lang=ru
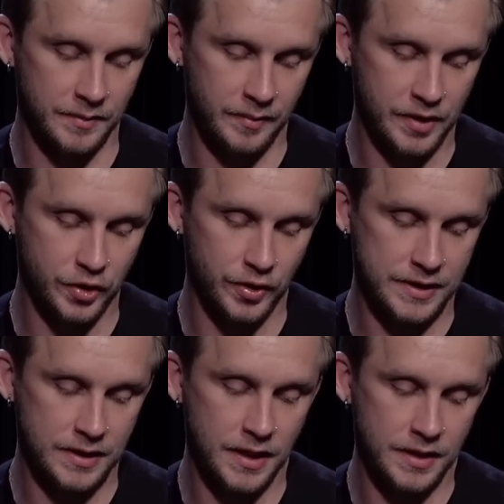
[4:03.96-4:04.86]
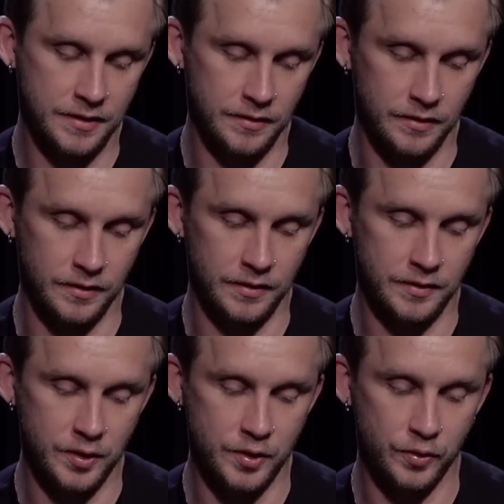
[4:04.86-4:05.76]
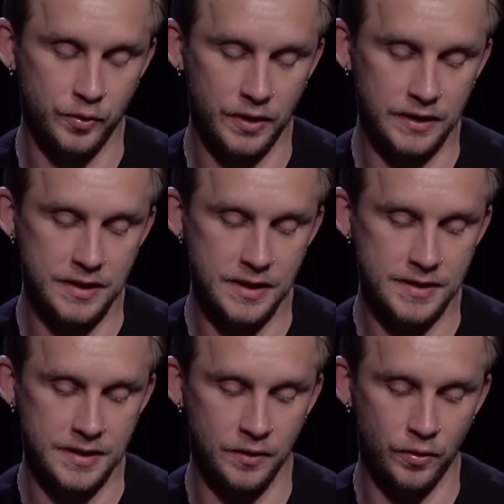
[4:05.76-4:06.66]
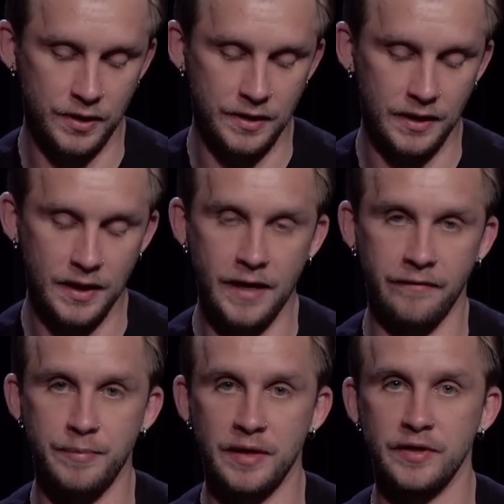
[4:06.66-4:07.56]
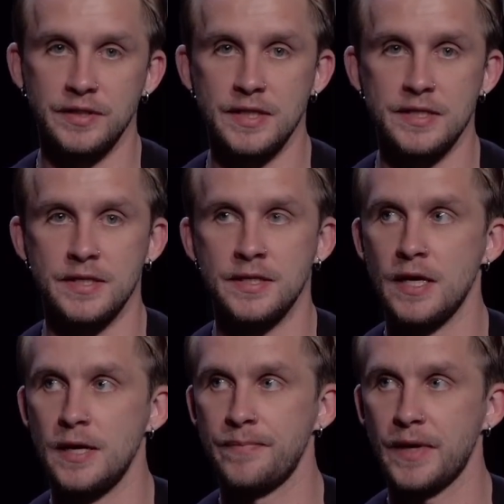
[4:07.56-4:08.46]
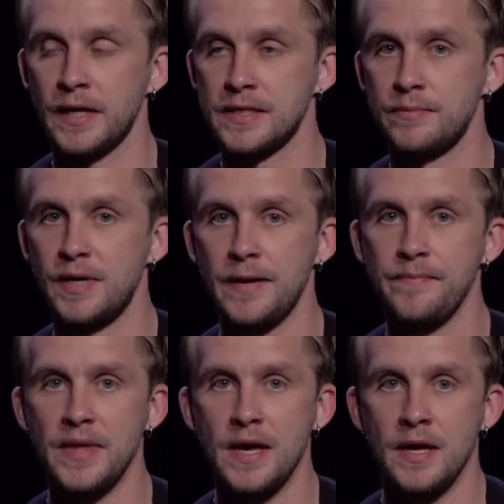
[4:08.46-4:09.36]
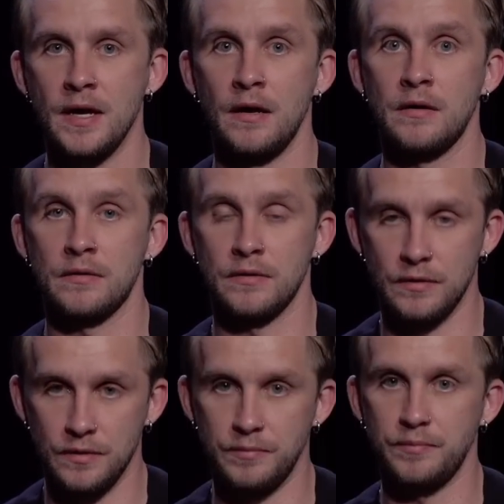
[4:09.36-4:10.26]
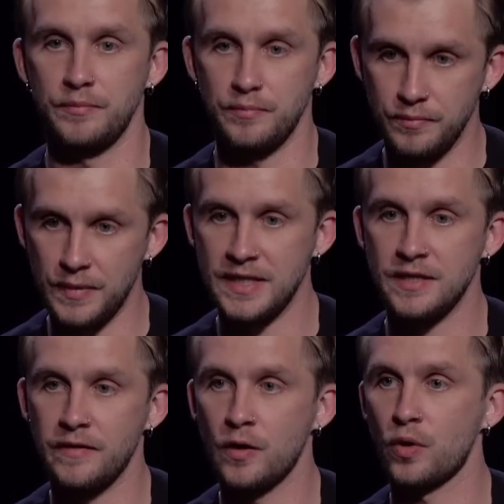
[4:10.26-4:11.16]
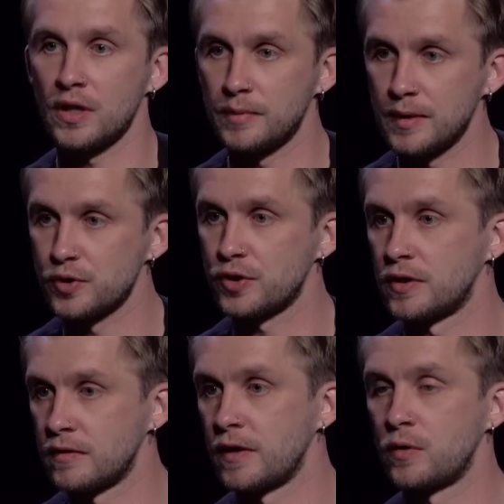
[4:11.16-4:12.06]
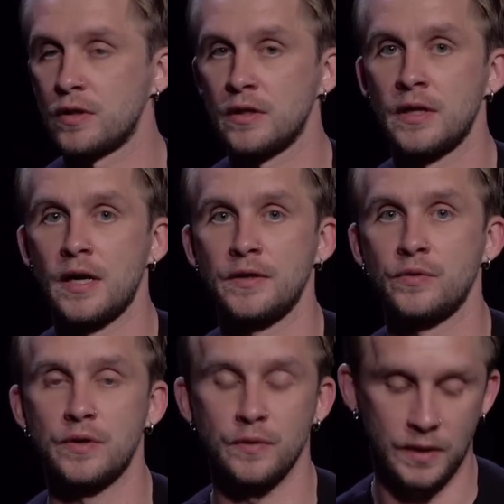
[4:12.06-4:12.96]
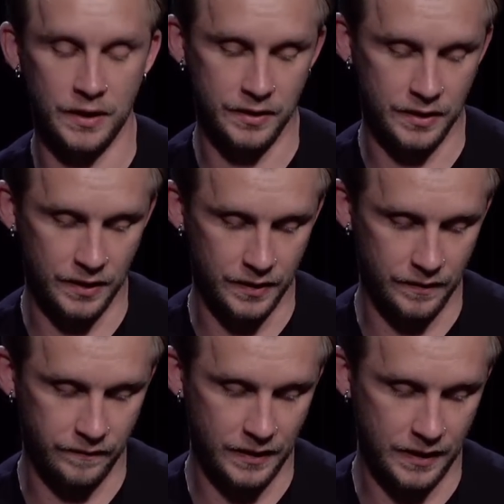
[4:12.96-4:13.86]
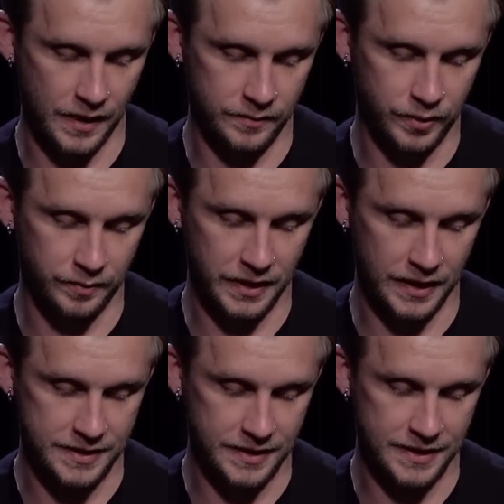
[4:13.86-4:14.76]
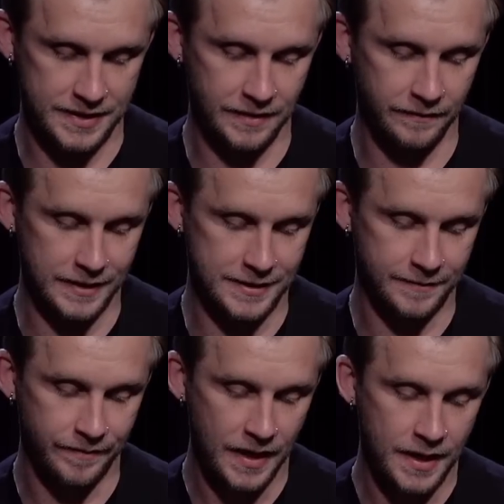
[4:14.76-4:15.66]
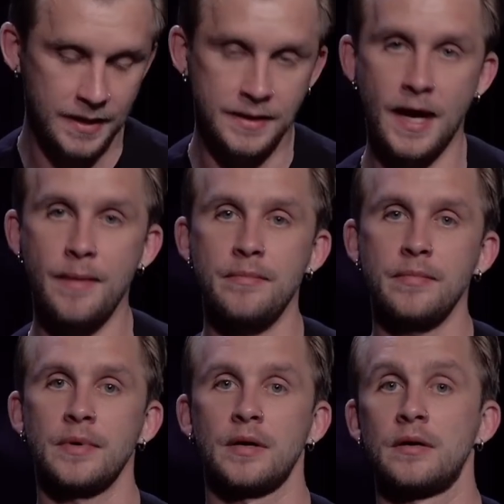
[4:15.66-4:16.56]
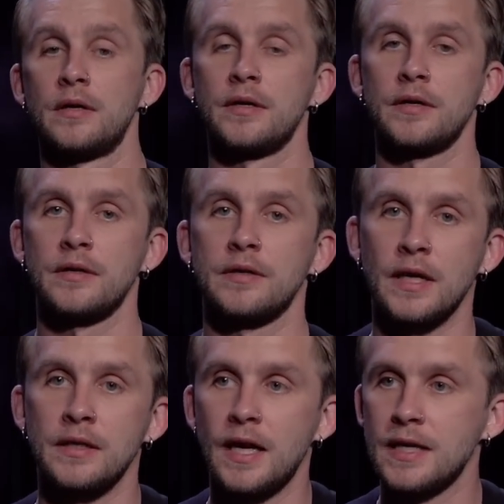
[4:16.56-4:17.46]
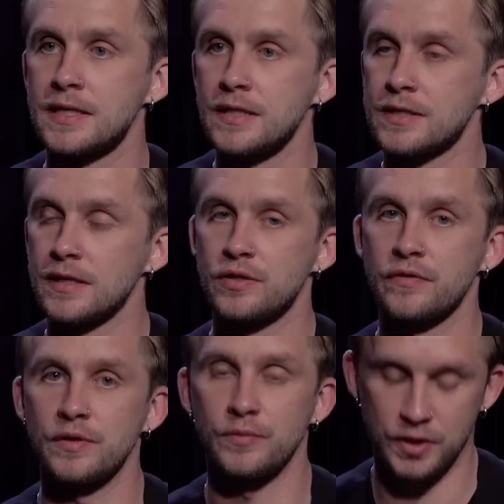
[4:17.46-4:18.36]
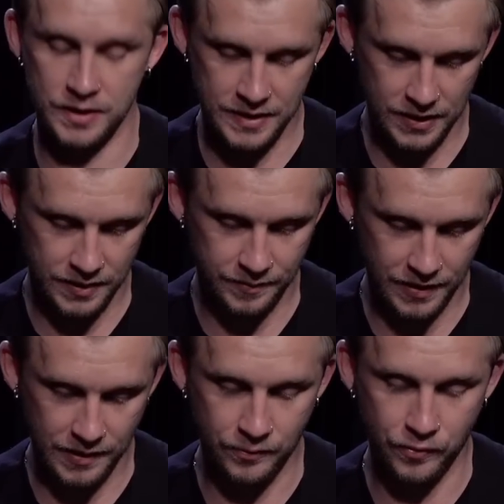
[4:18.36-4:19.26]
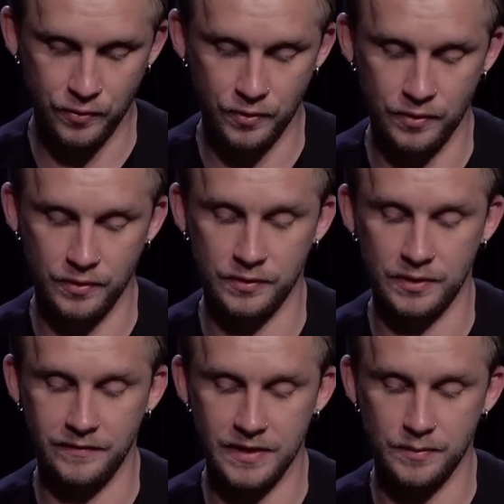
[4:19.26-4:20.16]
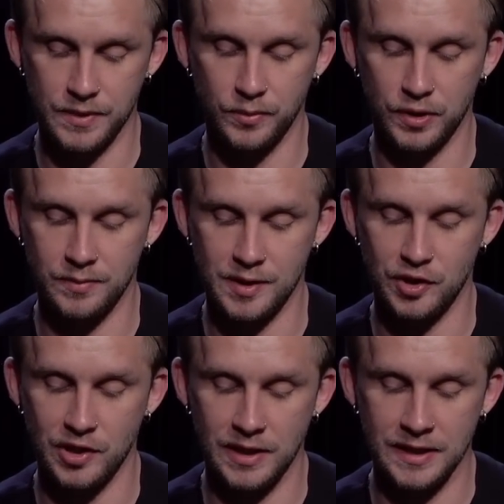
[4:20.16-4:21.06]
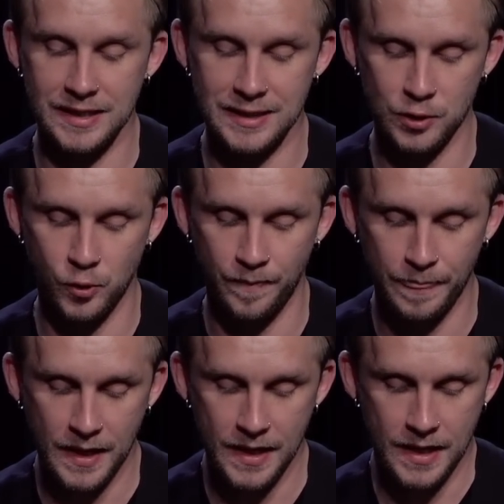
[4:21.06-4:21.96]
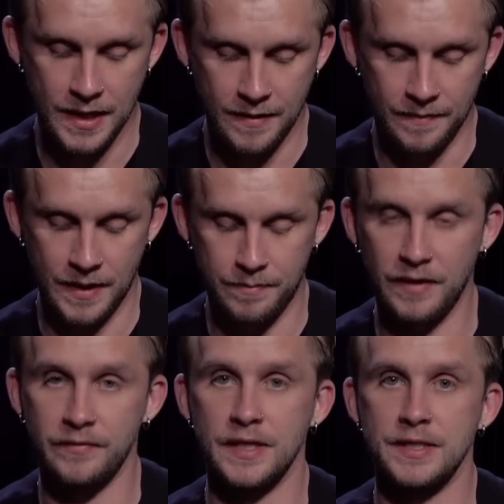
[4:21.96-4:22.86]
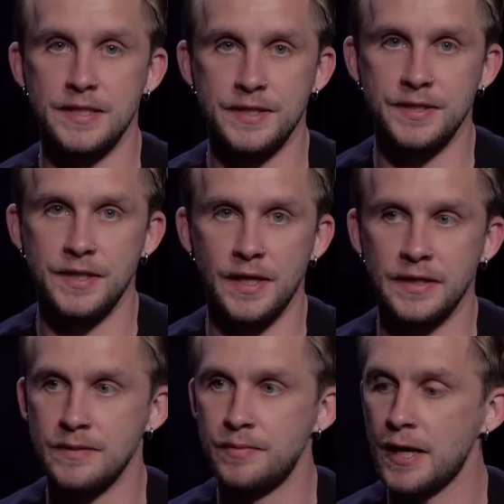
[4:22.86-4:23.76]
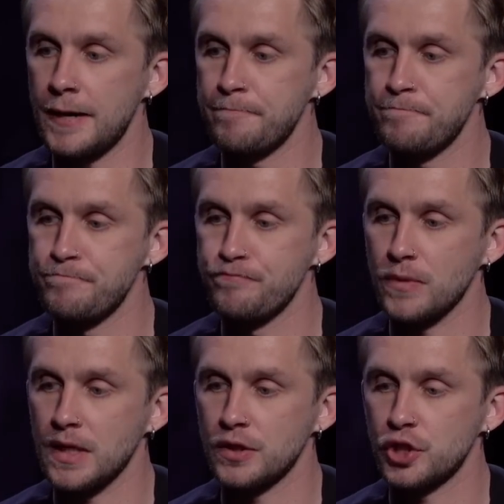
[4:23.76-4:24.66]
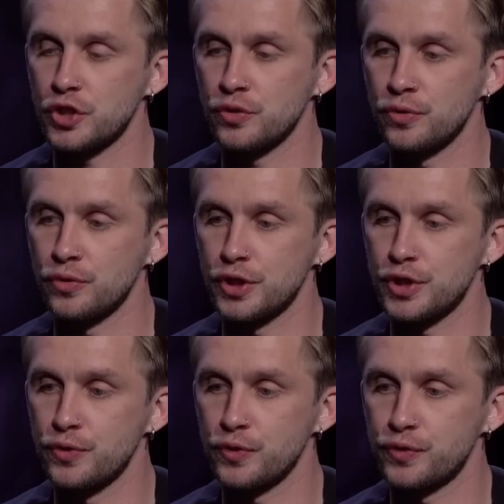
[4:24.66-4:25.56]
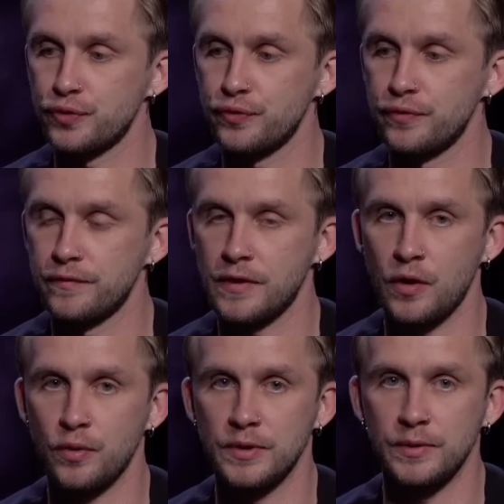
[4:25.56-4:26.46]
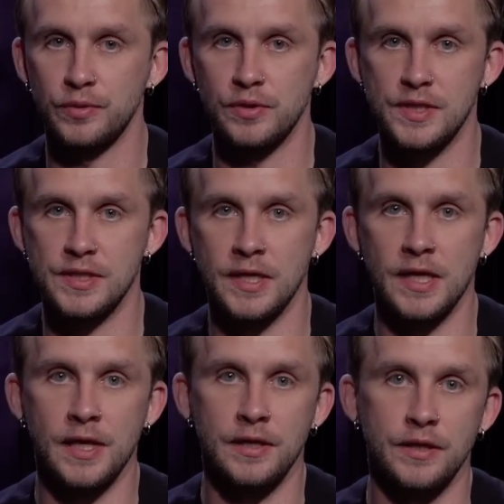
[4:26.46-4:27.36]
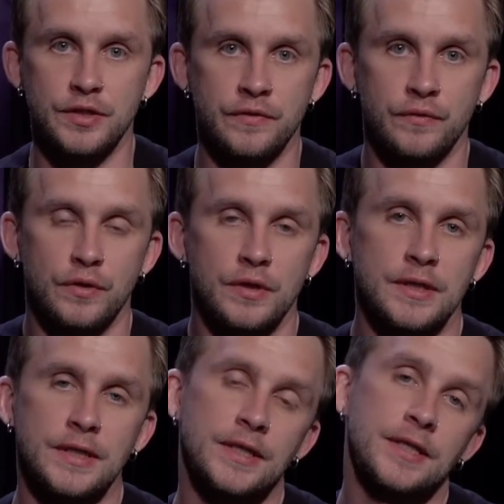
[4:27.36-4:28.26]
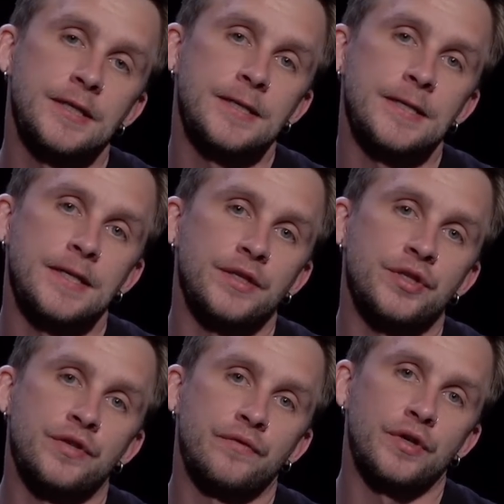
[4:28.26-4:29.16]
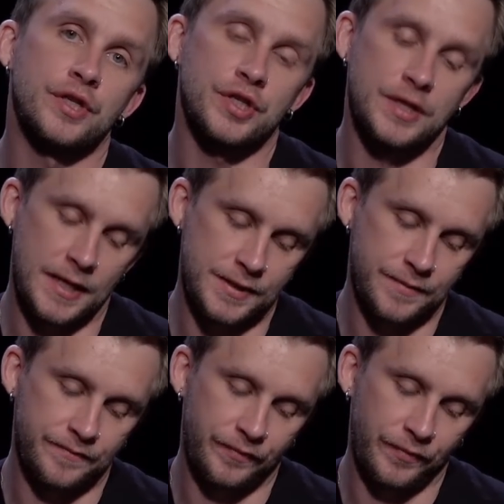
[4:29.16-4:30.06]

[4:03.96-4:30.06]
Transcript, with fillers: небольшой расклад. Э, интересует город Одесса и город Николаев. Первые 10 дней октября э, эти два города, потому что это два города на юге Украины, и враг как будто пытается доставать там, когда злиться, ничего не может сделать. Поэтому давайте посмотрим сначала Одессу. На первые 10 дней октября, что ждет, в каком это будет состоянии, чего чего ожидать